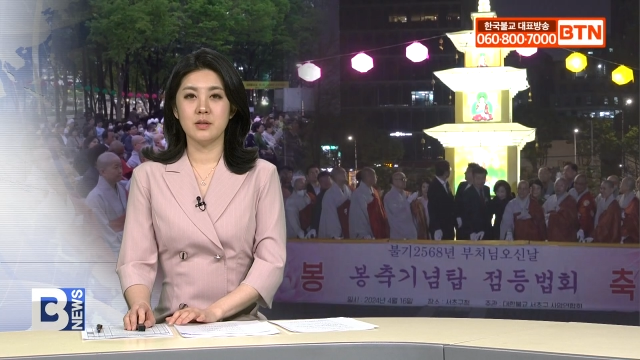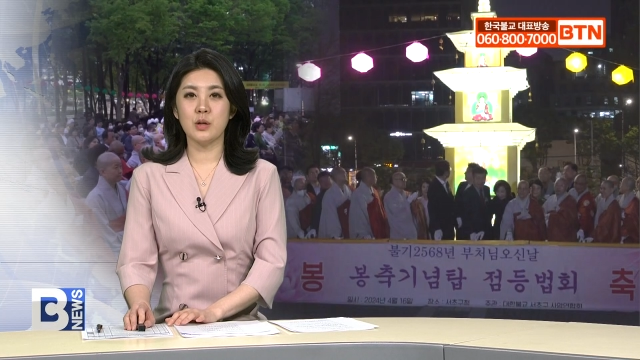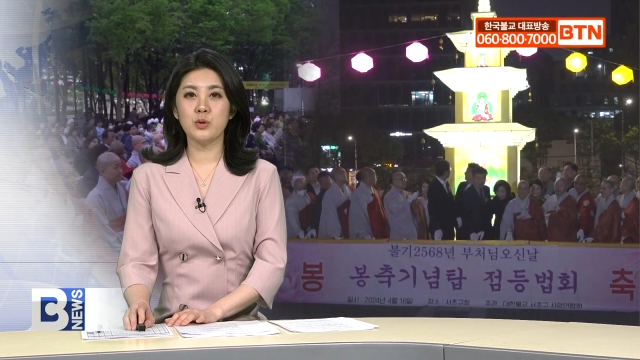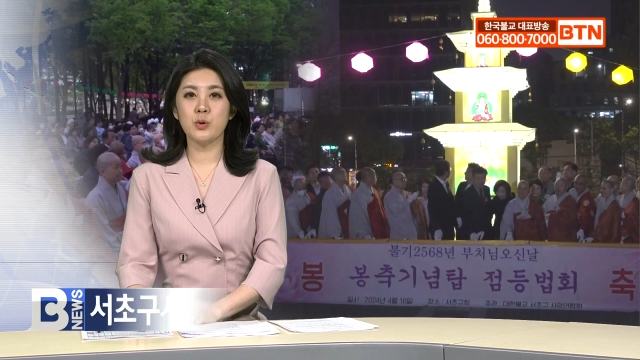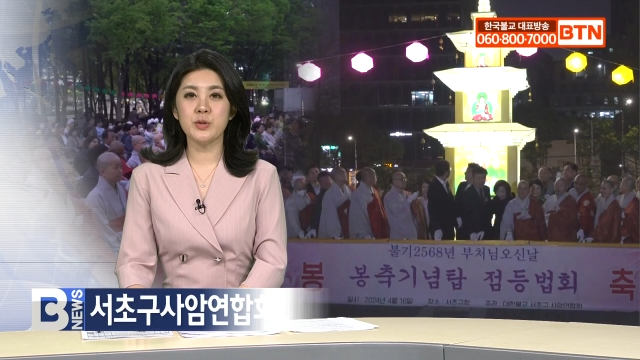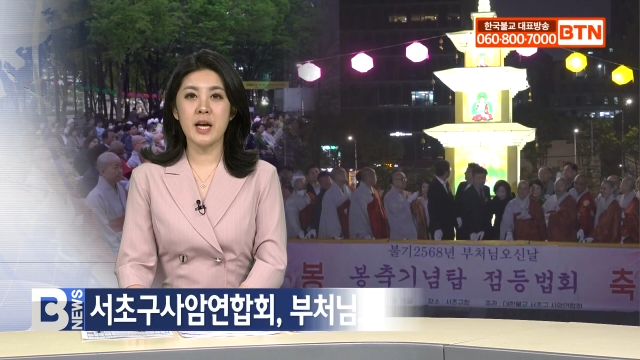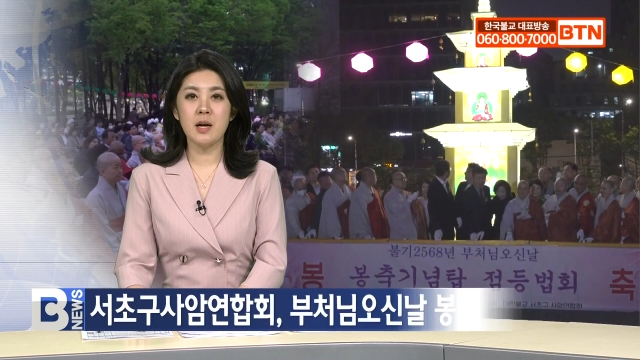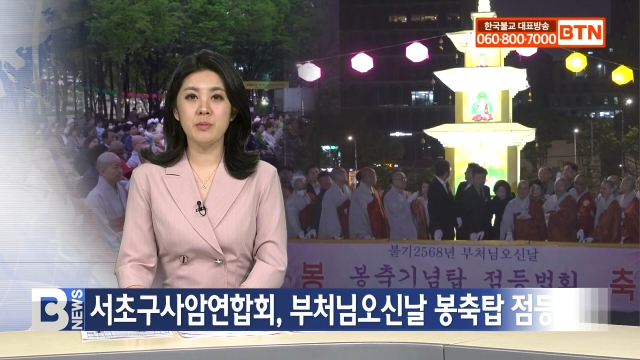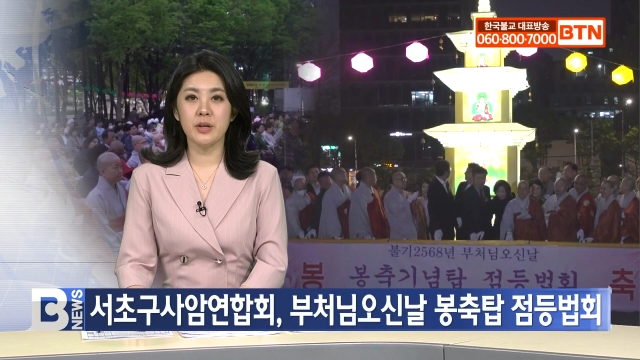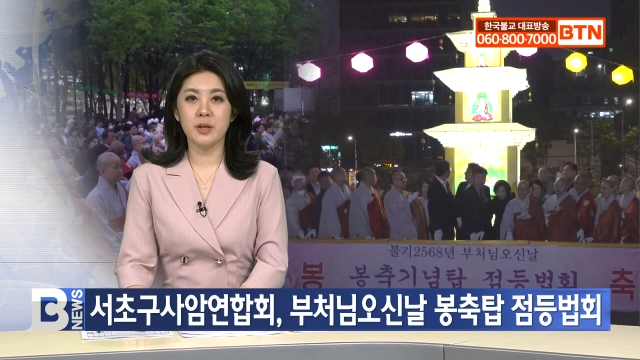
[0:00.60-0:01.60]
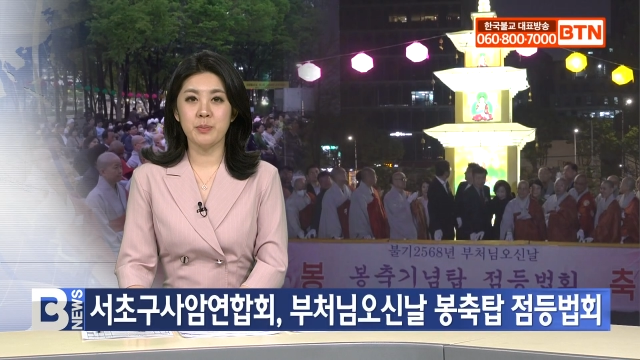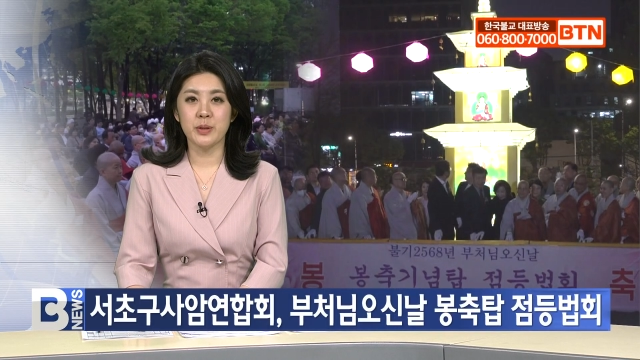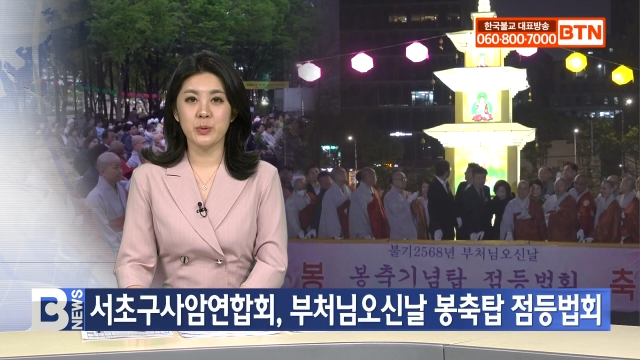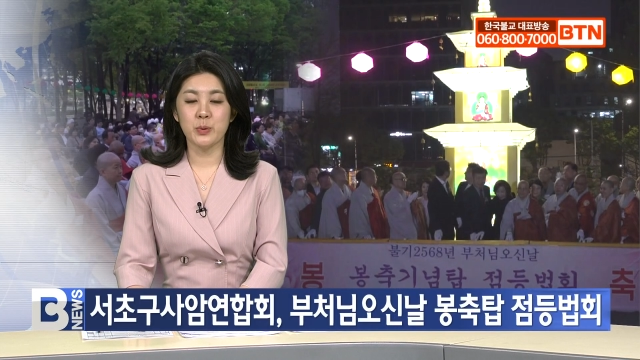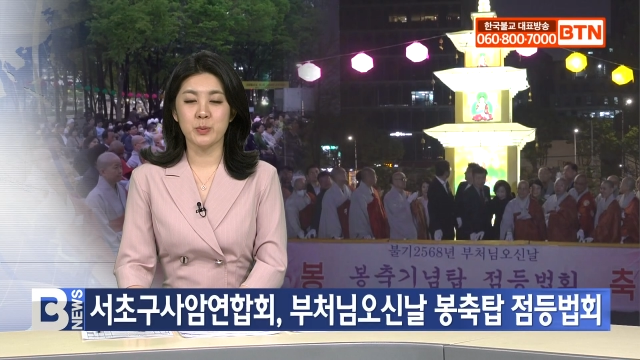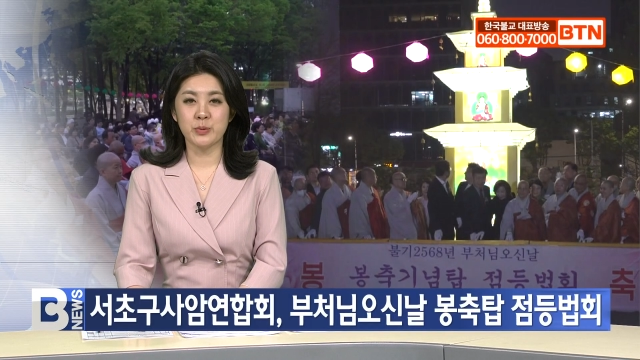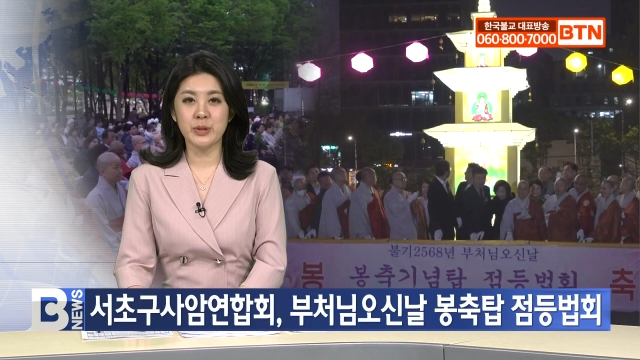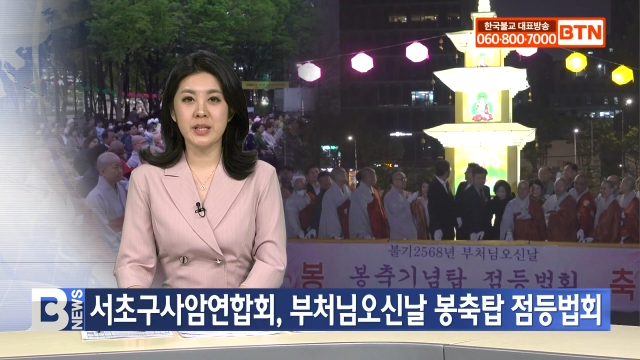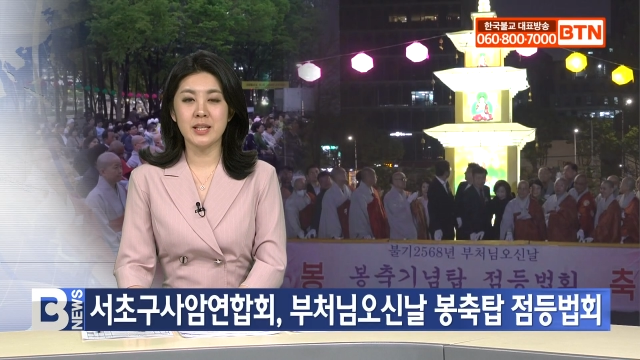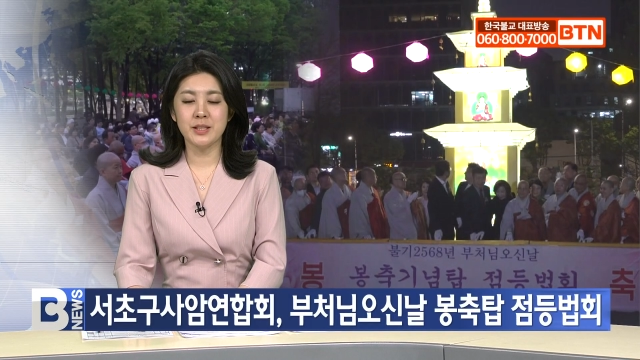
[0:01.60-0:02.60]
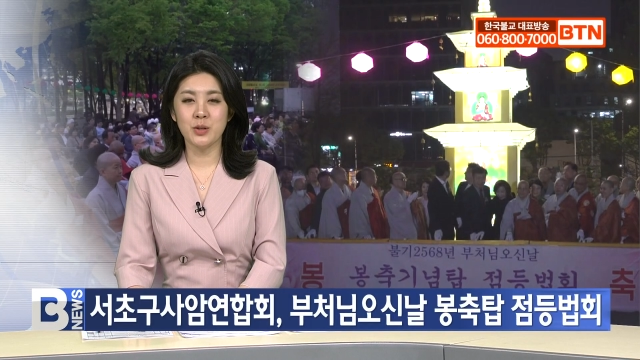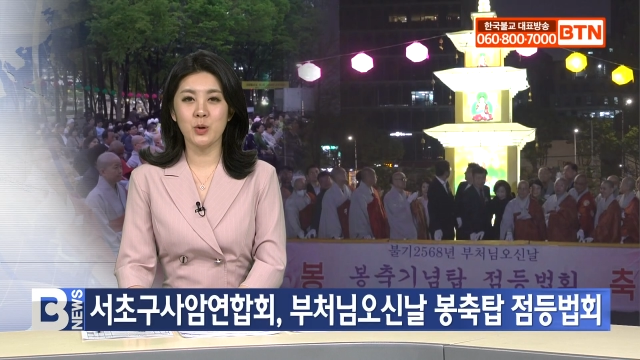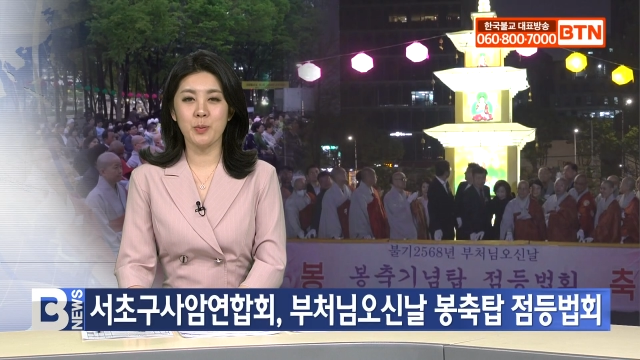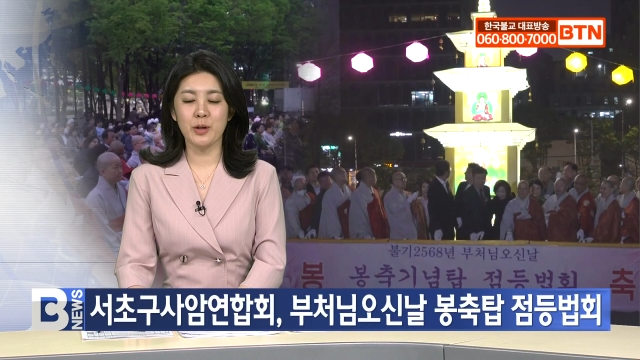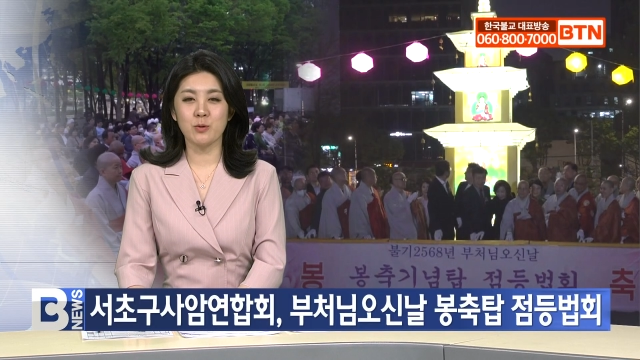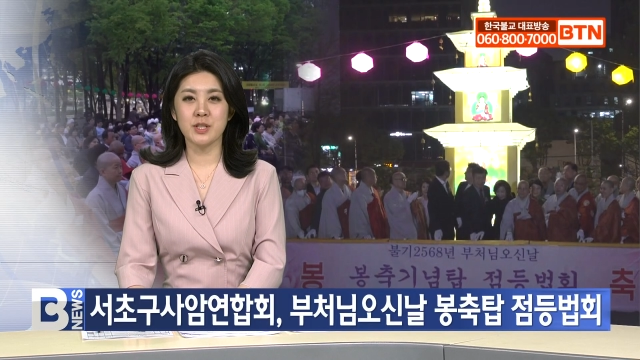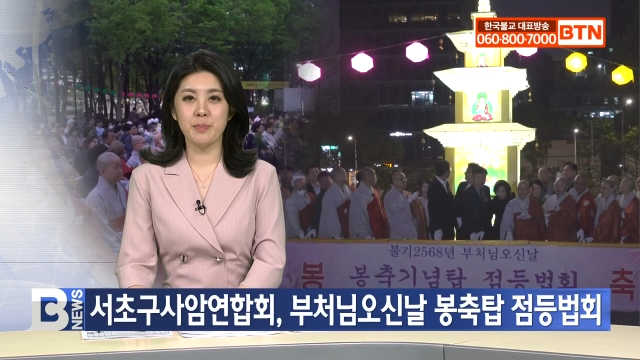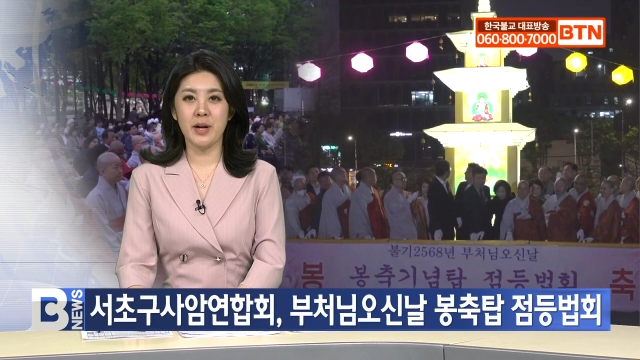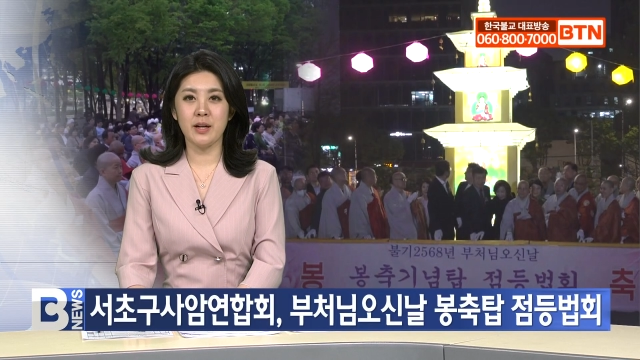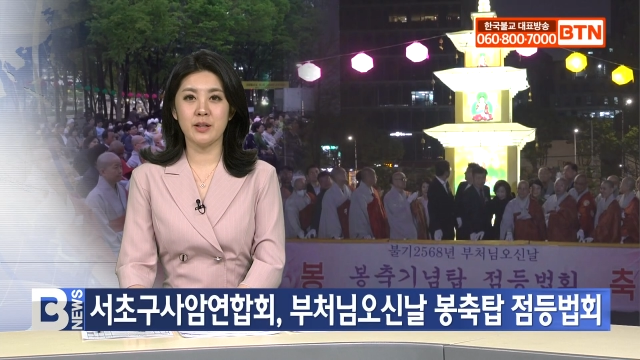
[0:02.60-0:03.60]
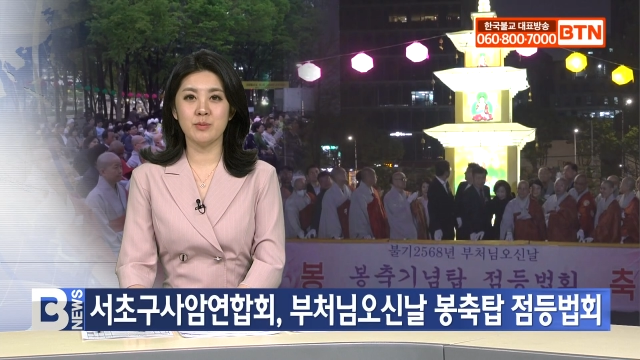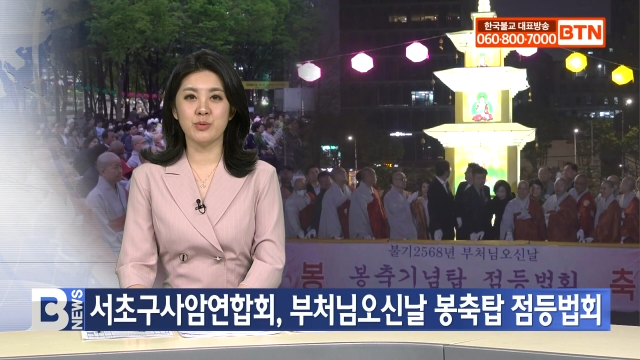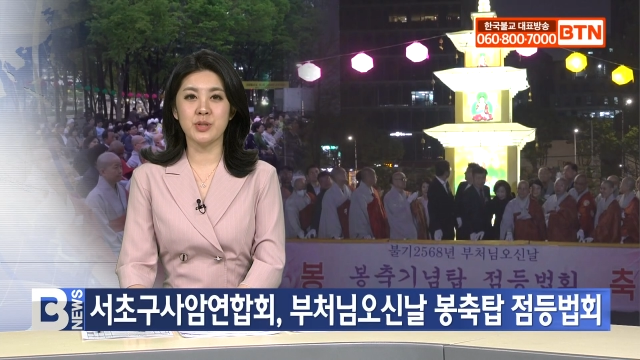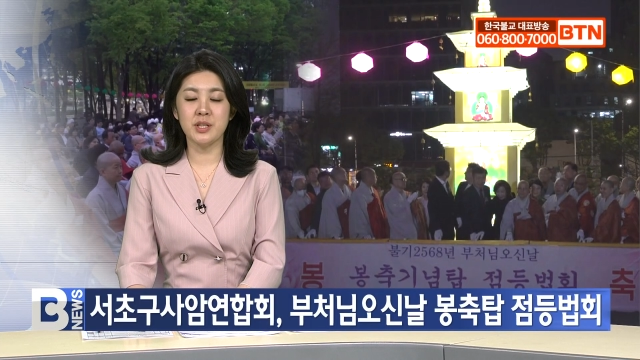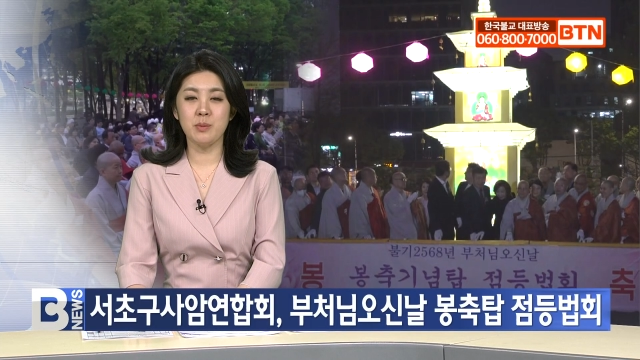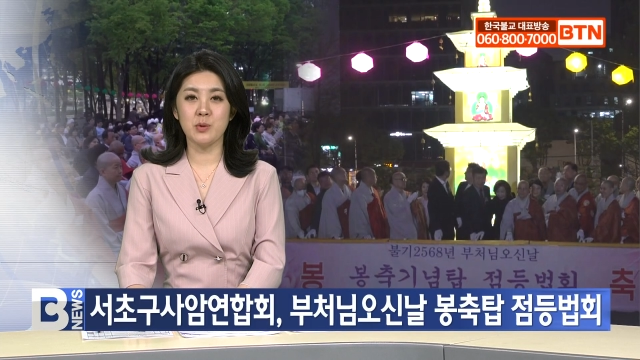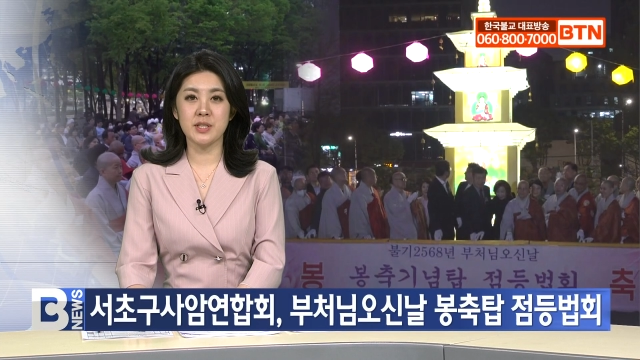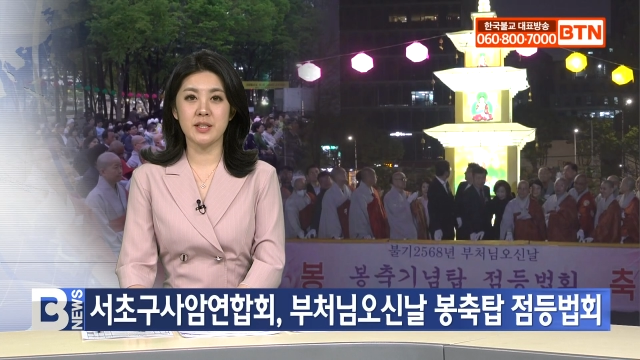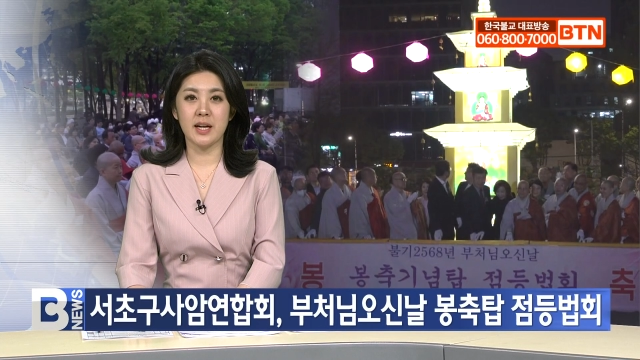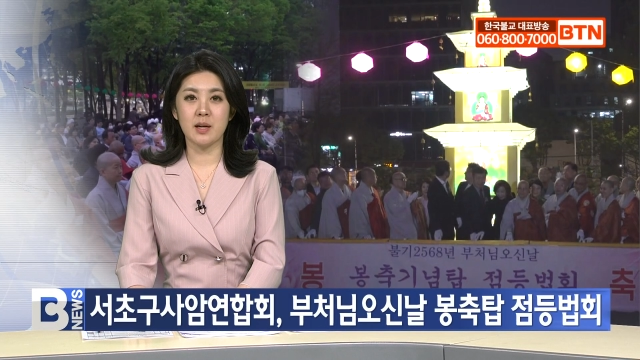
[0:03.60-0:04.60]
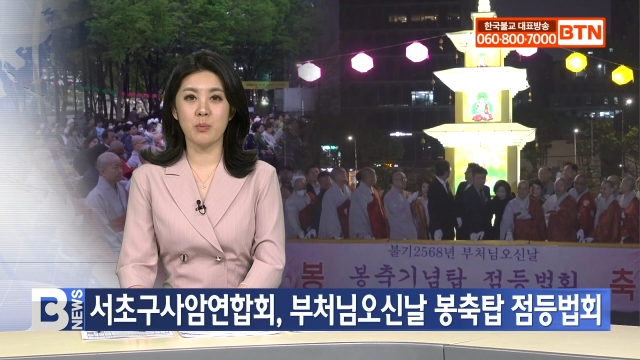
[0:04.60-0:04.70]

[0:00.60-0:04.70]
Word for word: 서초구 사암연합회도 불기 이천오백육십팔 년 부처님 오신 날